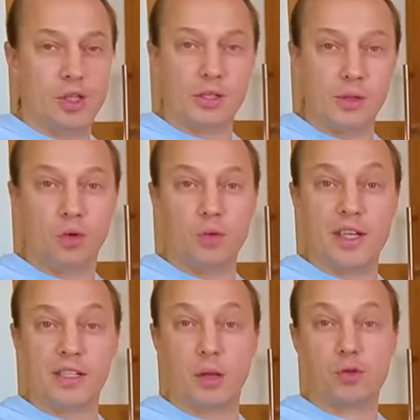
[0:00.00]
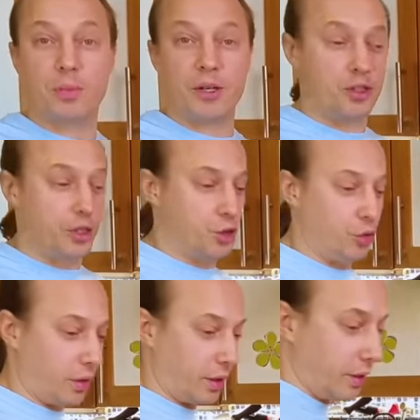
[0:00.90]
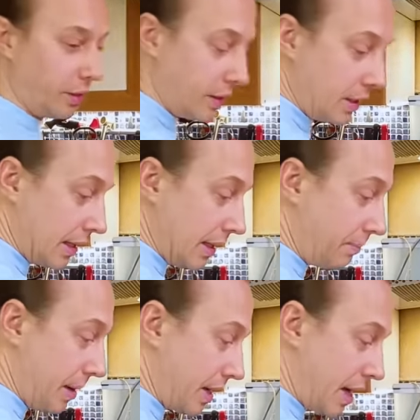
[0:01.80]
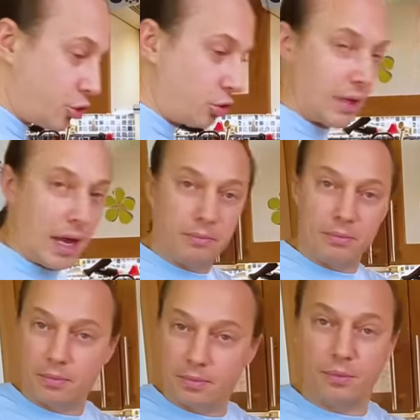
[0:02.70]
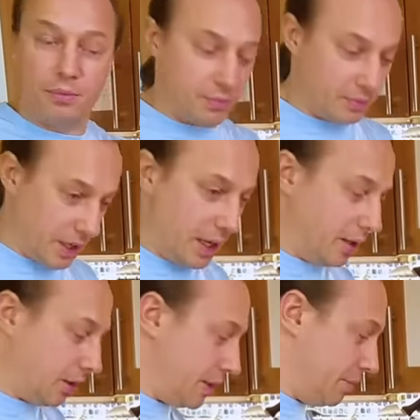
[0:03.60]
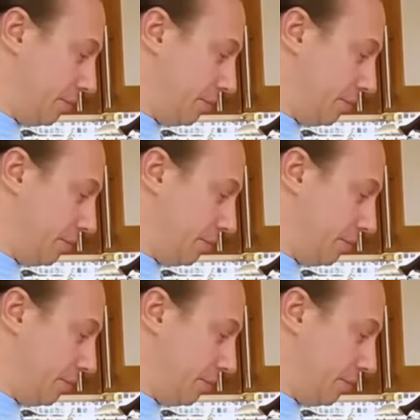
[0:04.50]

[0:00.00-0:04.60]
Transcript: Чеснок у меня стал уже почти черный. Пока что нам горелка не